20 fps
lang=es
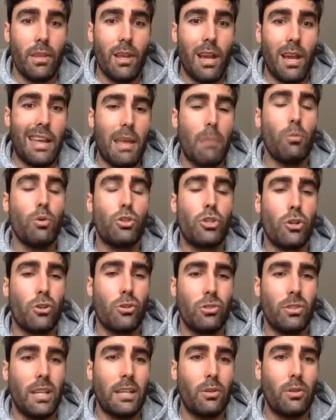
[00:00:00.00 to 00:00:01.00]
haya mucho
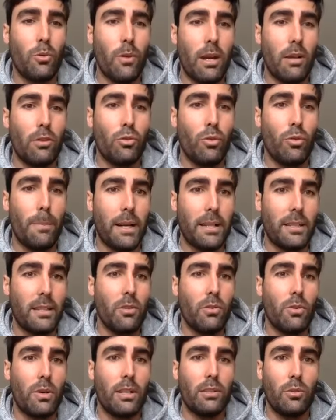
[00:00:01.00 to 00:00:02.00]
contacto durante un
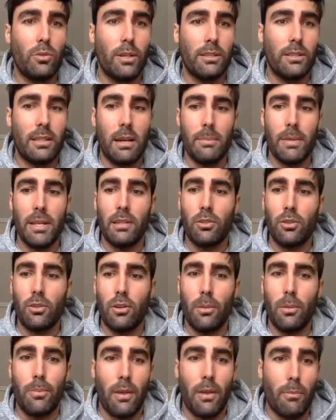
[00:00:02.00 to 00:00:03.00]
partido, durante un entrenamiento, que
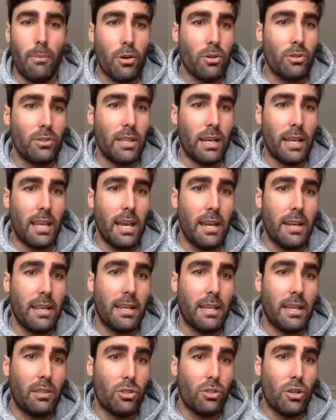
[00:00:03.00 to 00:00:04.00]
nos podamos contagiar y
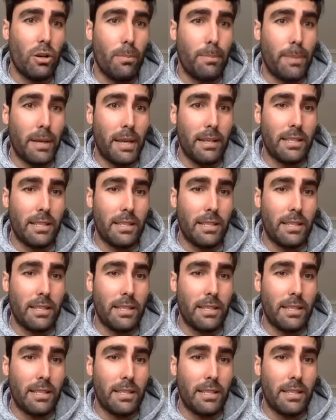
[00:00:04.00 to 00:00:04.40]
que esto se lo,